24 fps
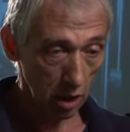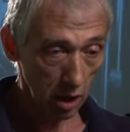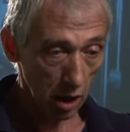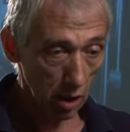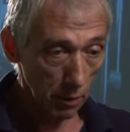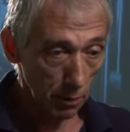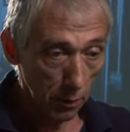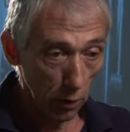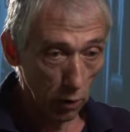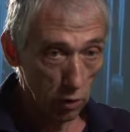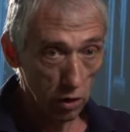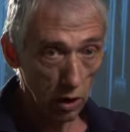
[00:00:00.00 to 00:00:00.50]

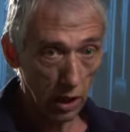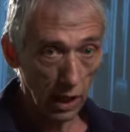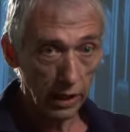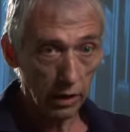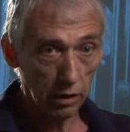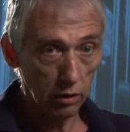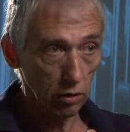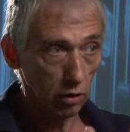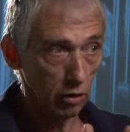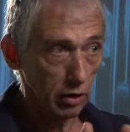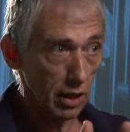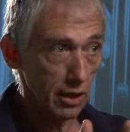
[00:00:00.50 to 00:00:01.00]
eu procurei
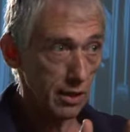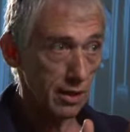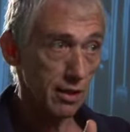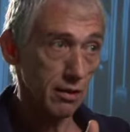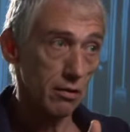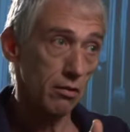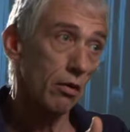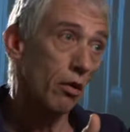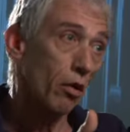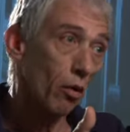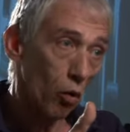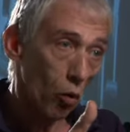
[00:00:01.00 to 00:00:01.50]

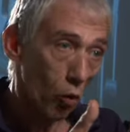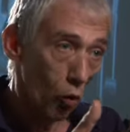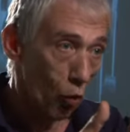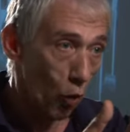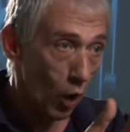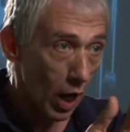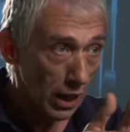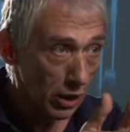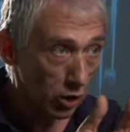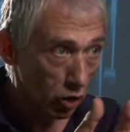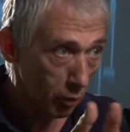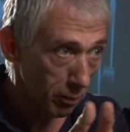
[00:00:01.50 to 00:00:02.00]
todas,
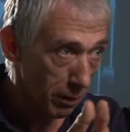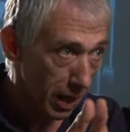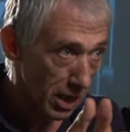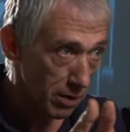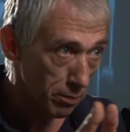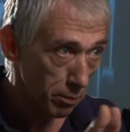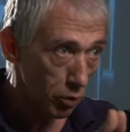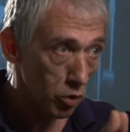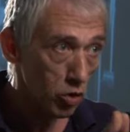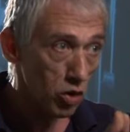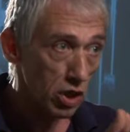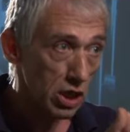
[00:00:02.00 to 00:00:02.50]
quanto mais
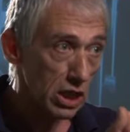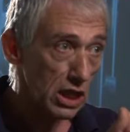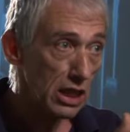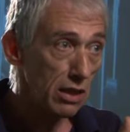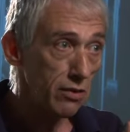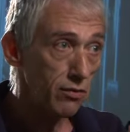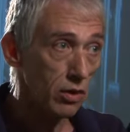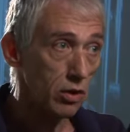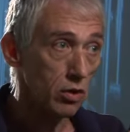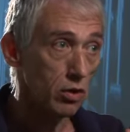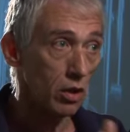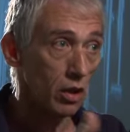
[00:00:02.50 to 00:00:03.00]

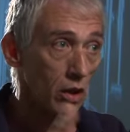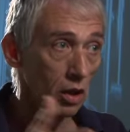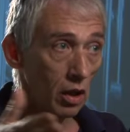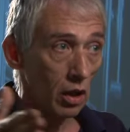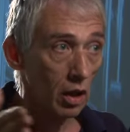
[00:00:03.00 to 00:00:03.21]
possível,